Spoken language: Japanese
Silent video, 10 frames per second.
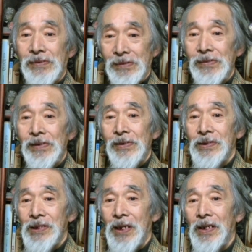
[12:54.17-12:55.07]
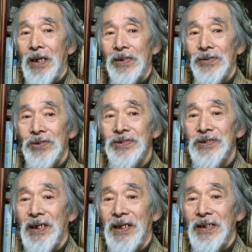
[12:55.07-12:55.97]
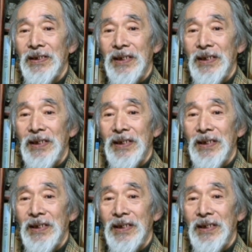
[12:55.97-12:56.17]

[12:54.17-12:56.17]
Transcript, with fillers: し、それから義経が